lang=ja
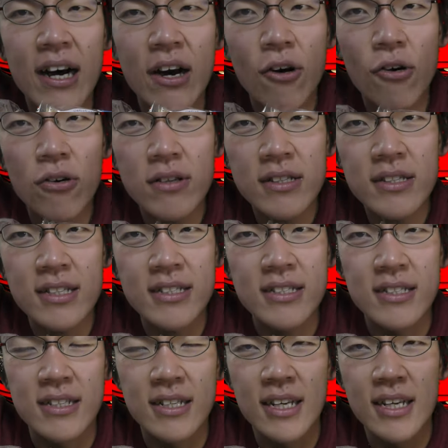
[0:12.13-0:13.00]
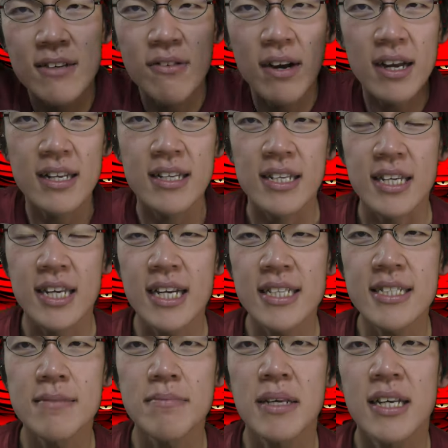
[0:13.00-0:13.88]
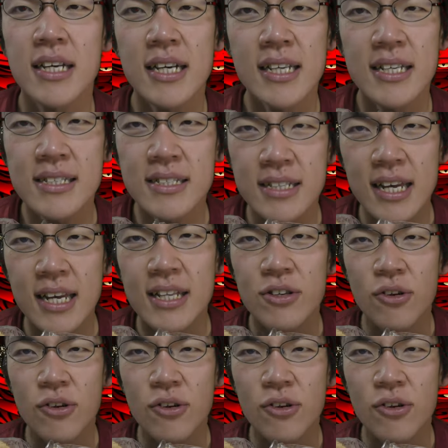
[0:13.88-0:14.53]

本日には2月3日ですね。